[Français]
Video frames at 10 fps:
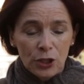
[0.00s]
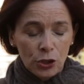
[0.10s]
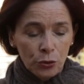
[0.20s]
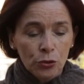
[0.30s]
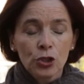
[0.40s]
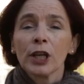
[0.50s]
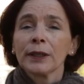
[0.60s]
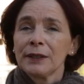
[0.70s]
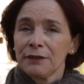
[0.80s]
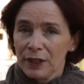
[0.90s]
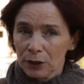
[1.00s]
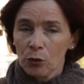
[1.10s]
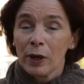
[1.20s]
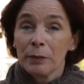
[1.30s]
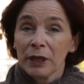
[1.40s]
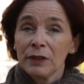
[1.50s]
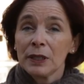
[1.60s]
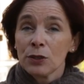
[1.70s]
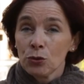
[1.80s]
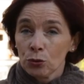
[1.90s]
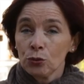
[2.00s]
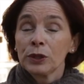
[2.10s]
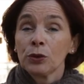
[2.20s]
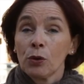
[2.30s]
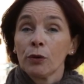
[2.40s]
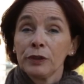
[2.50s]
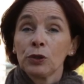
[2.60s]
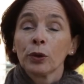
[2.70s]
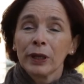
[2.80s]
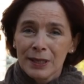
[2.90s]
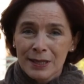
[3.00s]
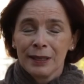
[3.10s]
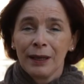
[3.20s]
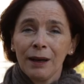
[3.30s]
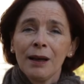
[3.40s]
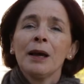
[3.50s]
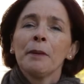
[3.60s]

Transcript: des chirurgiens qui viendront à Albertville et surtout qui auront envie de rester là